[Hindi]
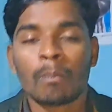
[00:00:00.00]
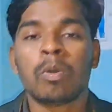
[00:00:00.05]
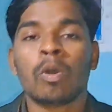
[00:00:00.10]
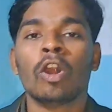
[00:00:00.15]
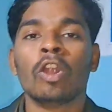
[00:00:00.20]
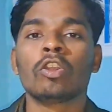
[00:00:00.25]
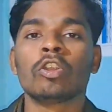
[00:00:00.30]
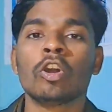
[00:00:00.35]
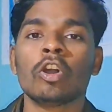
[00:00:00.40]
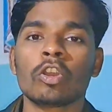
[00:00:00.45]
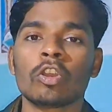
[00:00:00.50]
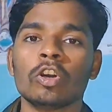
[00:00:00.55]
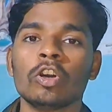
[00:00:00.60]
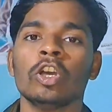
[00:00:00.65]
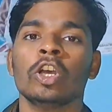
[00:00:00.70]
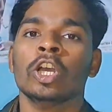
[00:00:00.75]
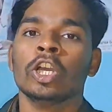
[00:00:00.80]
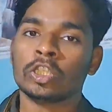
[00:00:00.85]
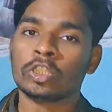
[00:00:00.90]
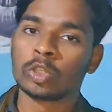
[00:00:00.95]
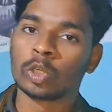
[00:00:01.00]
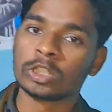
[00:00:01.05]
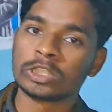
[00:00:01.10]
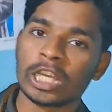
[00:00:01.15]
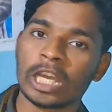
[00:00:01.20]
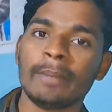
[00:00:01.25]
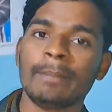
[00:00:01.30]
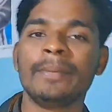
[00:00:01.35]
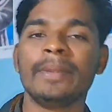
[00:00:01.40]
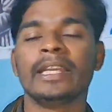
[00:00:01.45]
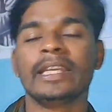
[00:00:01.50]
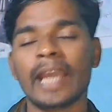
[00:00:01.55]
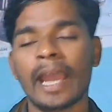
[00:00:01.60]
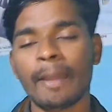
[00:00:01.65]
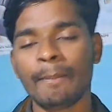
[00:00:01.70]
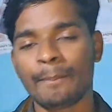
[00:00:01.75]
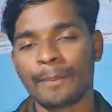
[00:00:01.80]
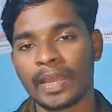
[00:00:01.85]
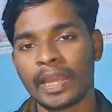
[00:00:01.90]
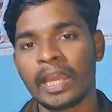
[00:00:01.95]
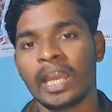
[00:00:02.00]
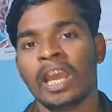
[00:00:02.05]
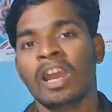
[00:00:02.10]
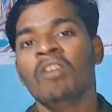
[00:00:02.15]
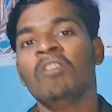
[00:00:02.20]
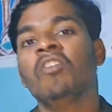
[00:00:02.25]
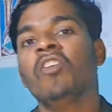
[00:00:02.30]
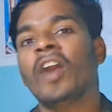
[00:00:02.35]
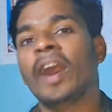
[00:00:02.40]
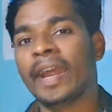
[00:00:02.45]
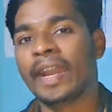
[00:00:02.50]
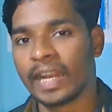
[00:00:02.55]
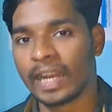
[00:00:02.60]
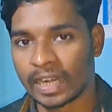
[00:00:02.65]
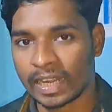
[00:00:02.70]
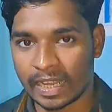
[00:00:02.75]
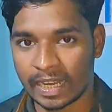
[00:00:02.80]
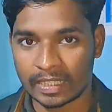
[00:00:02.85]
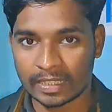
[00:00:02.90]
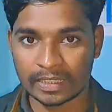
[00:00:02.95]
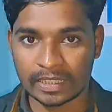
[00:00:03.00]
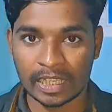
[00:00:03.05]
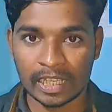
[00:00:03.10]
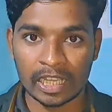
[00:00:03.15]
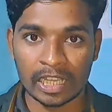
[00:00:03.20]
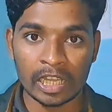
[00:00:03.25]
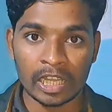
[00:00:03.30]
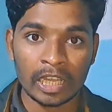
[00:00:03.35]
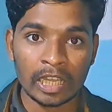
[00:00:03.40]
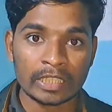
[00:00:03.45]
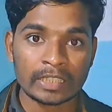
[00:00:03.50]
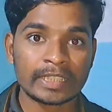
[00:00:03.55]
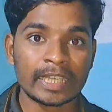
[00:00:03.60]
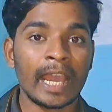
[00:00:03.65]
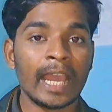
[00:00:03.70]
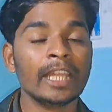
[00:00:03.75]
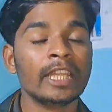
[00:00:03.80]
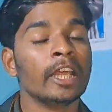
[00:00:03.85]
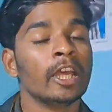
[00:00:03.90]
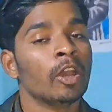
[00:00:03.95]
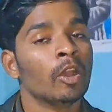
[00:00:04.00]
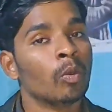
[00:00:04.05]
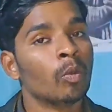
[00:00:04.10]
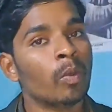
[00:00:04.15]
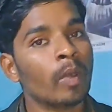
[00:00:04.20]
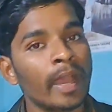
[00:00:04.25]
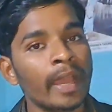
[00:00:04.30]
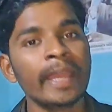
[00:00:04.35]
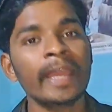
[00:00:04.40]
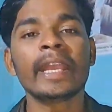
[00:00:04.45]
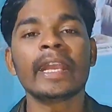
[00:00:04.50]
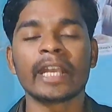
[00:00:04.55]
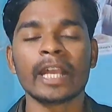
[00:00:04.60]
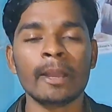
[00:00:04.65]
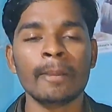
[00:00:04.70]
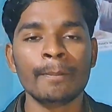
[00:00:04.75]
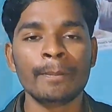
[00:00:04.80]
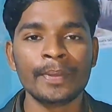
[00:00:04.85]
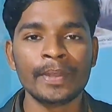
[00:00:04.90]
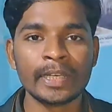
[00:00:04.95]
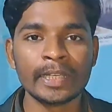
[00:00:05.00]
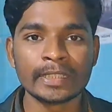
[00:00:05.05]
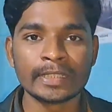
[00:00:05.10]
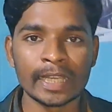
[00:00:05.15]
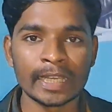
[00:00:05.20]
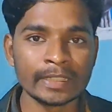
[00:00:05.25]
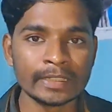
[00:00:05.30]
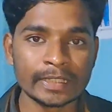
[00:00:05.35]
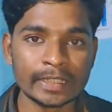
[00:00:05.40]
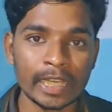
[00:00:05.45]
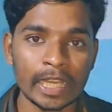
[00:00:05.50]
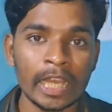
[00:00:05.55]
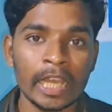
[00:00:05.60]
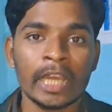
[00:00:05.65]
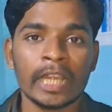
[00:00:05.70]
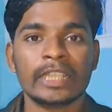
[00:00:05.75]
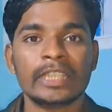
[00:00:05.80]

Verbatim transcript: फोटो को सोशल मीडिया पे वायरल करते हैं शायद वही कंपटीशन से